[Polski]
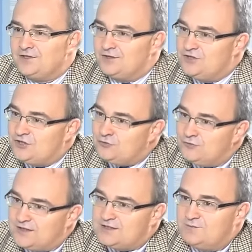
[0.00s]
Czyli tak. dziś
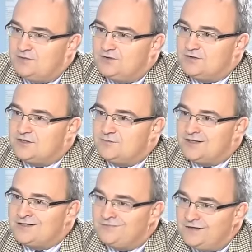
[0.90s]
u nas te pieniądze są
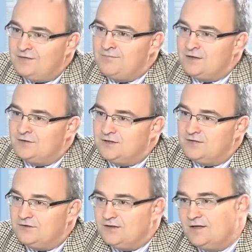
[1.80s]
jak zwykle
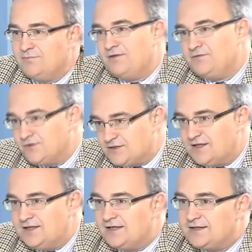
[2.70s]
marnotrawione, pewnie
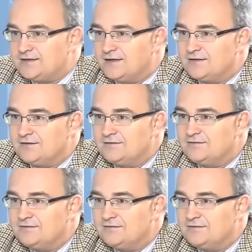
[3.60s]
rozkradane, tak? Tak?